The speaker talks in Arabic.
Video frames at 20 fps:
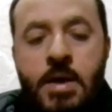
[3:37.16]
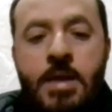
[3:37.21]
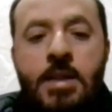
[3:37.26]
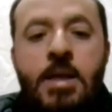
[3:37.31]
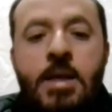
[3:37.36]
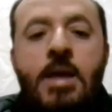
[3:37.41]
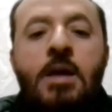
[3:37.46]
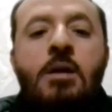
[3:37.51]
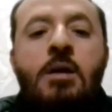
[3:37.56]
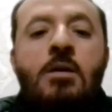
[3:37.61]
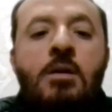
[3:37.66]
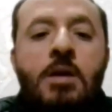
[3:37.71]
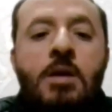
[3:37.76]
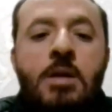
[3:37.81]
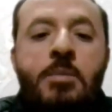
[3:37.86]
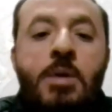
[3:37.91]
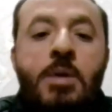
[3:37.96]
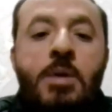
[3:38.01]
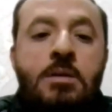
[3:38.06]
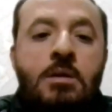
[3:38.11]
فهتلاقي
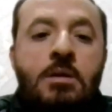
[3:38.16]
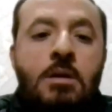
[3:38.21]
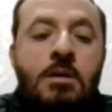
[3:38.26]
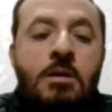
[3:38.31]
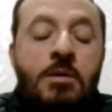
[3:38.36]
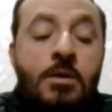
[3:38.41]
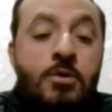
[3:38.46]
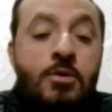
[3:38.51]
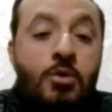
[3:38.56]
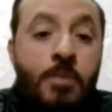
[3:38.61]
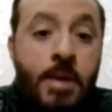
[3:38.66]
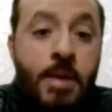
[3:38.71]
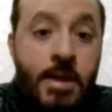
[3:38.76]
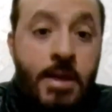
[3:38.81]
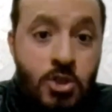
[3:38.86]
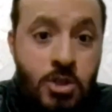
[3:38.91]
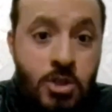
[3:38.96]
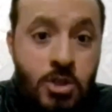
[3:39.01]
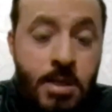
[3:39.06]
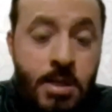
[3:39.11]
غالب
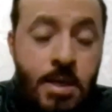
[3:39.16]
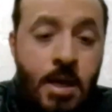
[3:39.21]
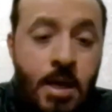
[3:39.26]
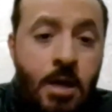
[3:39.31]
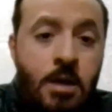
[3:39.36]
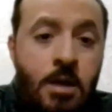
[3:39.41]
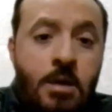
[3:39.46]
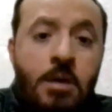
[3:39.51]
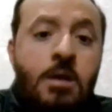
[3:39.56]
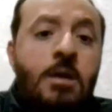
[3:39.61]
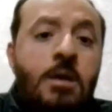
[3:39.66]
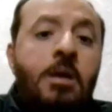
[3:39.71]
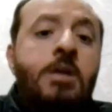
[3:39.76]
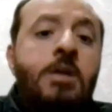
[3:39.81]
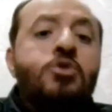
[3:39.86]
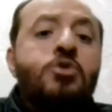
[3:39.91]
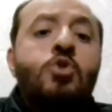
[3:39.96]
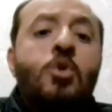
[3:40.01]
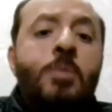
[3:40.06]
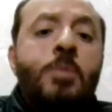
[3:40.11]
اعتراضاتهم على الشريعة
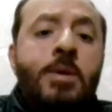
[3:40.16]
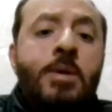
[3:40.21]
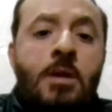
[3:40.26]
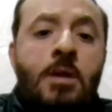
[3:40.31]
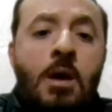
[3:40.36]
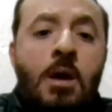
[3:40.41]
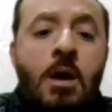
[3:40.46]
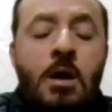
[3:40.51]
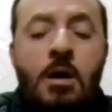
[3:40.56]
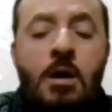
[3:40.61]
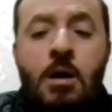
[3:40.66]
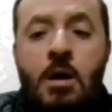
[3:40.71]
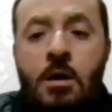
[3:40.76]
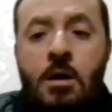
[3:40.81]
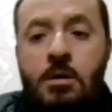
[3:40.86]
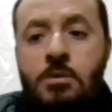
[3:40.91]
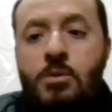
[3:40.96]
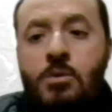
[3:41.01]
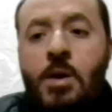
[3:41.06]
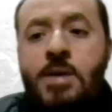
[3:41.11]
آه، الثعبان
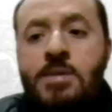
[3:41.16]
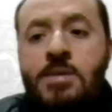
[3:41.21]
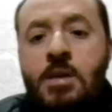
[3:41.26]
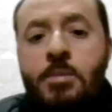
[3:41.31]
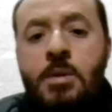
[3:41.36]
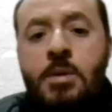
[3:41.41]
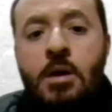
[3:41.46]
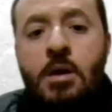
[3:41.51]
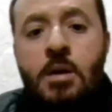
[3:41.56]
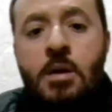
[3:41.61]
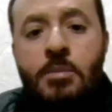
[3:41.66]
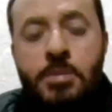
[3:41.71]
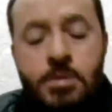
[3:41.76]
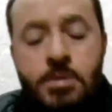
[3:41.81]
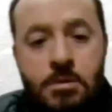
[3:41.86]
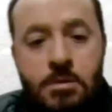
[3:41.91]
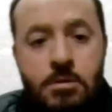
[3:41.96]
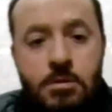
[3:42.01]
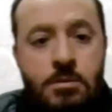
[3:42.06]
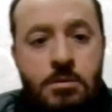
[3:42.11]
الأقرع وعذاب
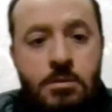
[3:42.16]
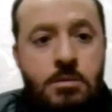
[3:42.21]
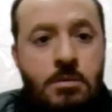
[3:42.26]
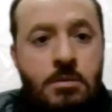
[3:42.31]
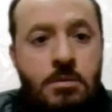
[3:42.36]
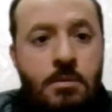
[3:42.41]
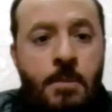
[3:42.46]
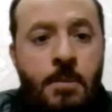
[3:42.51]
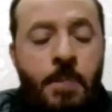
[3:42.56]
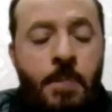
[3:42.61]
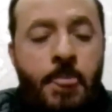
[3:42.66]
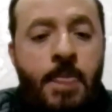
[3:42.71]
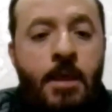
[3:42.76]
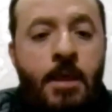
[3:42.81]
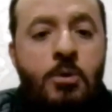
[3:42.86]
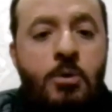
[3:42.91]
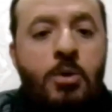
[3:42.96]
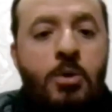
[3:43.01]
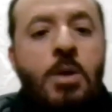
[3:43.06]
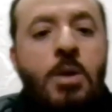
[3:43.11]
القبر
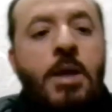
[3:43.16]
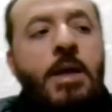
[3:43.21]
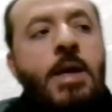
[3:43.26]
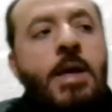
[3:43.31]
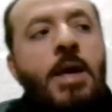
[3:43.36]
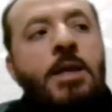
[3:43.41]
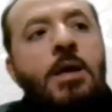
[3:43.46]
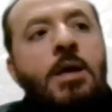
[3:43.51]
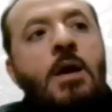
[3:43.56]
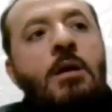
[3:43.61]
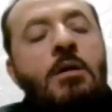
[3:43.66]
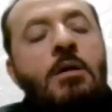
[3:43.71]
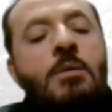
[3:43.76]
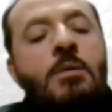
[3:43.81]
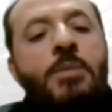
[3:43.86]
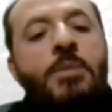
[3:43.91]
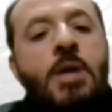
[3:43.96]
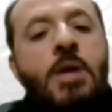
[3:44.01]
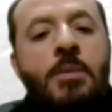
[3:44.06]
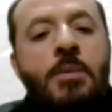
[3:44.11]
ويقول لك يعني
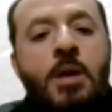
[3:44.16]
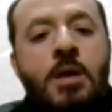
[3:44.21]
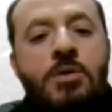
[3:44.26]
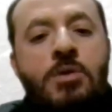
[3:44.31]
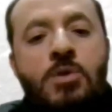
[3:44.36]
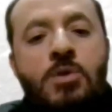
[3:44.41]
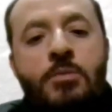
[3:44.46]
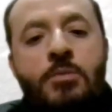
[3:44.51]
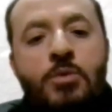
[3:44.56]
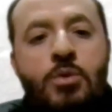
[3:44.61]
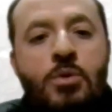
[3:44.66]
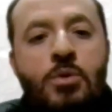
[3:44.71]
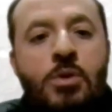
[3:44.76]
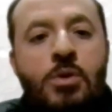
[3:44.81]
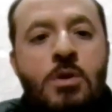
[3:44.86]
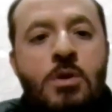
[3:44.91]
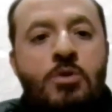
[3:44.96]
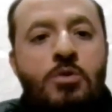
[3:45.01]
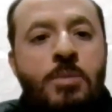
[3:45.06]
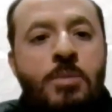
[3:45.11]
هل ربنا
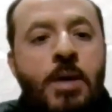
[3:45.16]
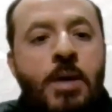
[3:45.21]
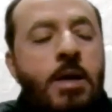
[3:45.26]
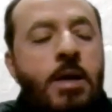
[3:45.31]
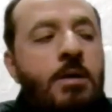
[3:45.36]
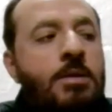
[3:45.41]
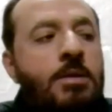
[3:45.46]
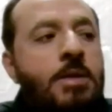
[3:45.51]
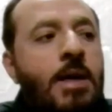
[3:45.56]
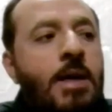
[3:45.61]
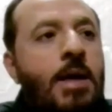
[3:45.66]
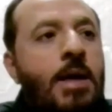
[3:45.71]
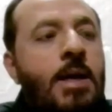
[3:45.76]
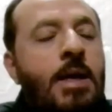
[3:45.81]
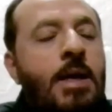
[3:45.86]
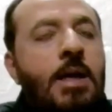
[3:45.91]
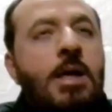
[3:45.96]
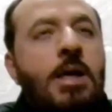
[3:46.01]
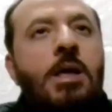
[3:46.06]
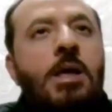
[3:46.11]
بعظمته سبحانه
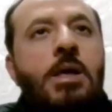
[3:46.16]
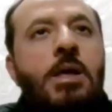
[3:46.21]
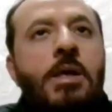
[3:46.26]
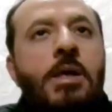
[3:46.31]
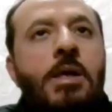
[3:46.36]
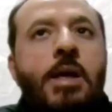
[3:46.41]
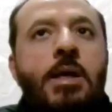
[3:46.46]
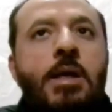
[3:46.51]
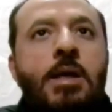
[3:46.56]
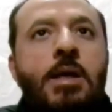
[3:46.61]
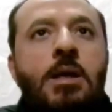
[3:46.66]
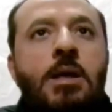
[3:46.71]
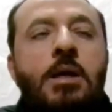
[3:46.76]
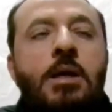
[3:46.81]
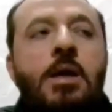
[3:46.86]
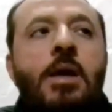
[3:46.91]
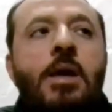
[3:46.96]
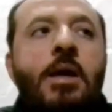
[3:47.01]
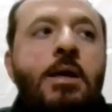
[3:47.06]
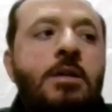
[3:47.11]
وتعالى
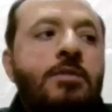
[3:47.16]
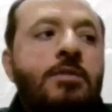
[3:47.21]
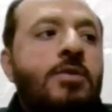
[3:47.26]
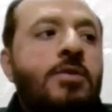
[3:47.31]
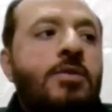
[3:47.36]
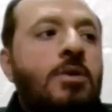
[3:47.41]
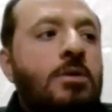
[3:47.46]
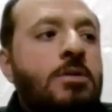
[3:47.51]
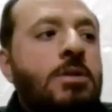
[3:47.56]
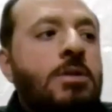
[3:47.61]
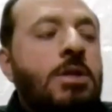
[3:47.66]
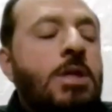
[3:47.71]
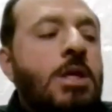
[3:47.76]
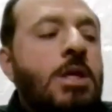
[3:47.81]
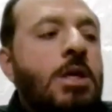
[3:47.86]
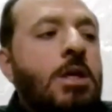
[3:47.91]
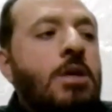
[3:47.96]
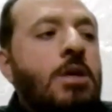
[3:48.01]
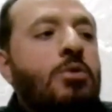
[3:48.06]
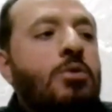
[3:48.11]
يعني قاعد
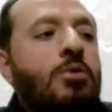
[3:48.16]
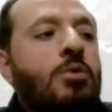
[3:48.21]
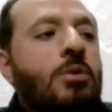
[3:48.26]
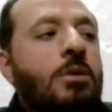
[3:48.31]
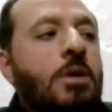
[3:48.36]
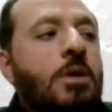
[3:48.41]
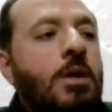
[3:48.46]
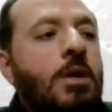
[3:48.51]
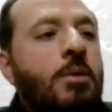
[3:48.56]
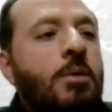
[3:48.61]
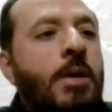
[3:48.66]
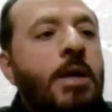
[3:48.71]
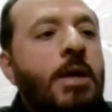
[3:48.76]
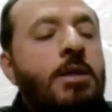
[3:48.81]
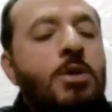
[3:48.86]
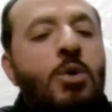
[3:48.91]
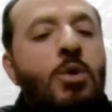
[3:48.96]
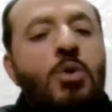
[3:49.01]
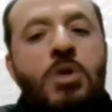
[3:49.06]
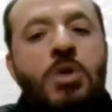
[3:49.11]
فاضي ان والله
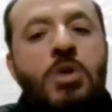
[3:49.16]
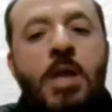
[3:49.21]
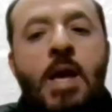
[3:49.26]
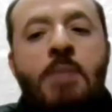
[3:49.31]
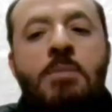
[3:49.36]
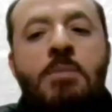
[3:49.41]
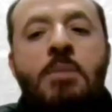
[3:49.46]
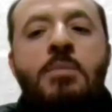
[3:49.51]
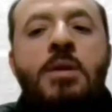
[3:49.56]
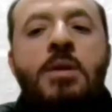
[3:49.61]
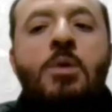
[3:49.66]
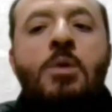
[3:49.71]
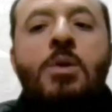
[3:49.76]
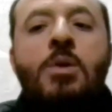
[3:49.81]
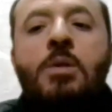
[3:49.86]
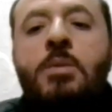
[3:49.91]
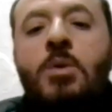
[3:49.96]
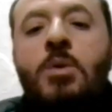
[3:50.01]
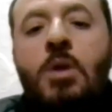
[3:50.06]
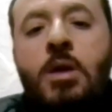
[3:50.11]
الواحد يخش الحمام
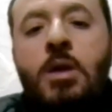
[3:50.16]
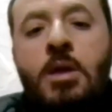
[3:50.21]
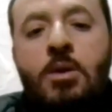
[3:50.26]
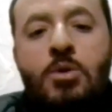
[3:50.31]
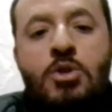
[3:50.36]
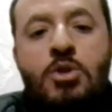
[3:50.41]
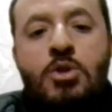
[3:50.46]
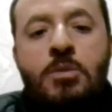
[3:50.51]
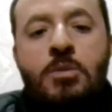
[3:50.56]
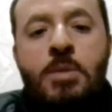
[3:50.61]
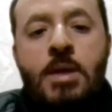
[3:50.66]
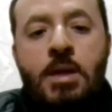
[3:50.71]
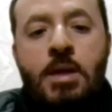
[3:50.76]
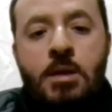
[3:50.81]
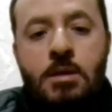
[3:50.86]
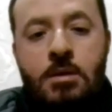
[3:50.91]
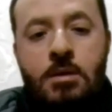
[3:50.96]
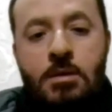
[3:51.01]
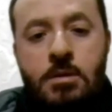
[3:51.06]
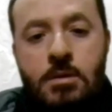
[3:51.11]
برجله اليمين ولا رجله
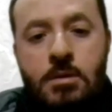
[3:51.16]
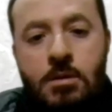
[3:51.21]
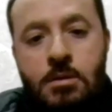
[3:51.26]
الشمال